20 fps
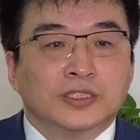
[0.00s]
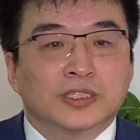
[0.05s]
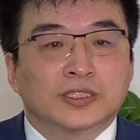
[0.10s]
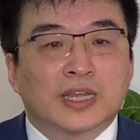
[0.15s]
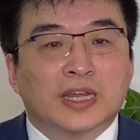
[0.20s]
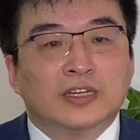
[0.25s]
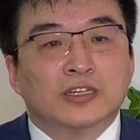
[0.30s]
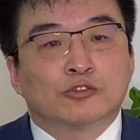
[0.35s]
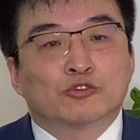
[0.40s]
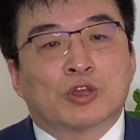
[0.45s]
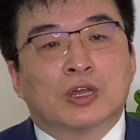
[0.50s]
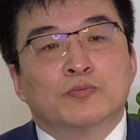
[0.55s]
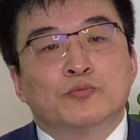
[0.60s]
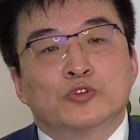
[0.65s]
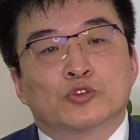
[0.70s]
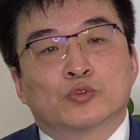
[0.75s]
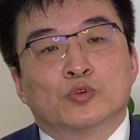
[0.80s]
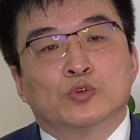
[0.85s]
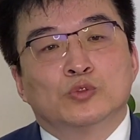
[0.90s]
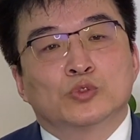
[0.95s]
经担任川
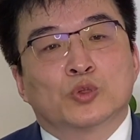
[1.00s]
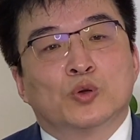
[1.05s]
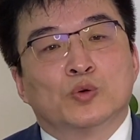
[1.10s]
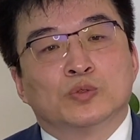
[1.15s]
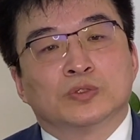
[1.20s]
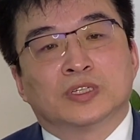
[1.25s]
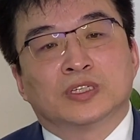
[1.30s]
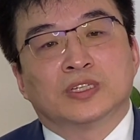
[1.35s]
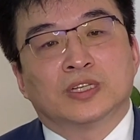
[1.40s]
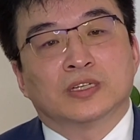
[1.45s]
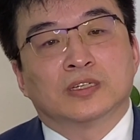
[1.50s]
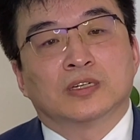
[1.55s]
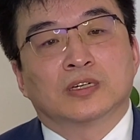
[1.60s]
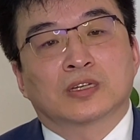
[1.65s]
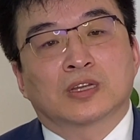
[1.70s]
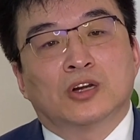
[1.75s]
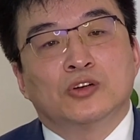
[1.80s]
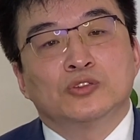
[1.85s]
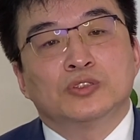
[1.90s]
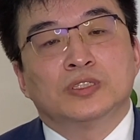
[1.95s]
普总统的这个
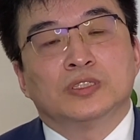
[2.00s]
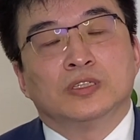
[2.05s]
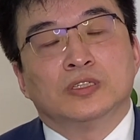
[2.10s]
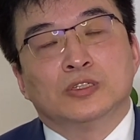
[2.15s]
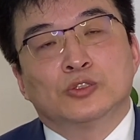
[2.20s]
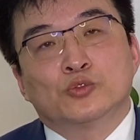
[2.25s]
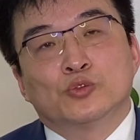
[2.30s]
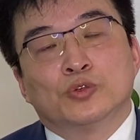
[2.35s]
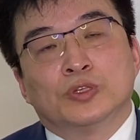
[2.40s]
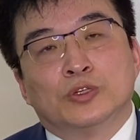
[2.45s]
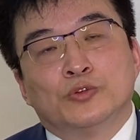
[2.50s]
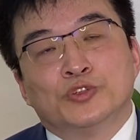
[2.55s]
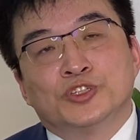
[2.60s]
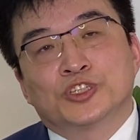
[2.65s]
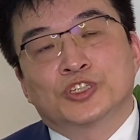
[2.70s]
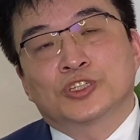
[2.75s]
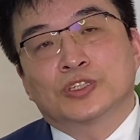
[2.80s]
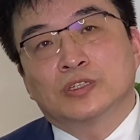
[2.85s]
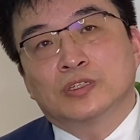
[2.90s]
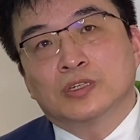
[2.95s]
高级助理律
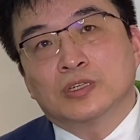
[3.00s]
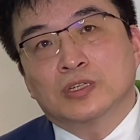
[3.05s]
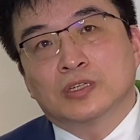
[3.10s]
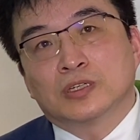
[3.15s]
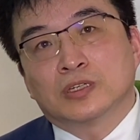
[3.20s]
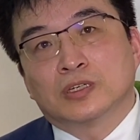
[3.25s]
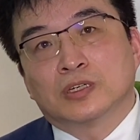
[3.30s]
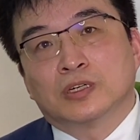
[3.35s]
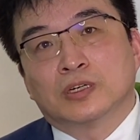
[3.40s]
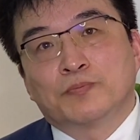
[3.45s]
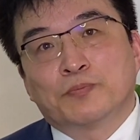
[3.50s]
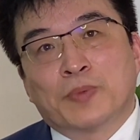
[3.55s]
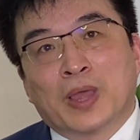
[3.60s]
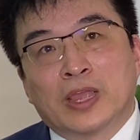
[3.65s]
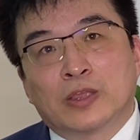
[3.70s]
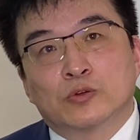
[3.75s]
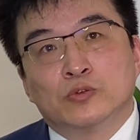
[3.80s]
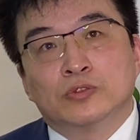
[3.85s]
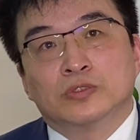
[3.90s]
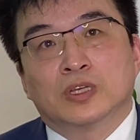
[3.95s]
师和
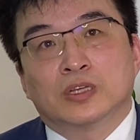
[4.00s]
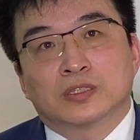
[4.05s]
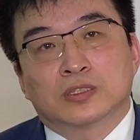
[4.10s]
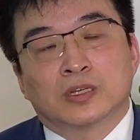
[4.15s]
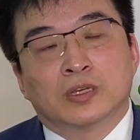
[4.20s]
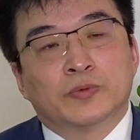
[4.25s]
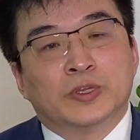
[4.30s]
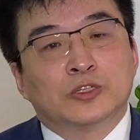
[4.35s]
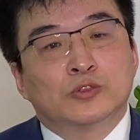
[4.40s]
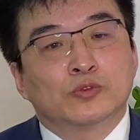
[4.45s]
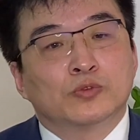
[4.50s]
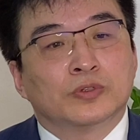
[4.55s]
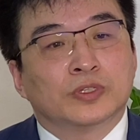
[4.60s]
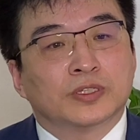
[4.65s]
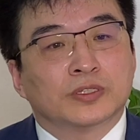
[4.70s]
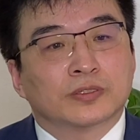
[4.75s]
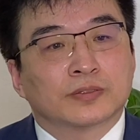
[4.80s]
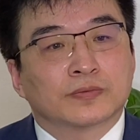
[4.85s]
白宫的特别助理。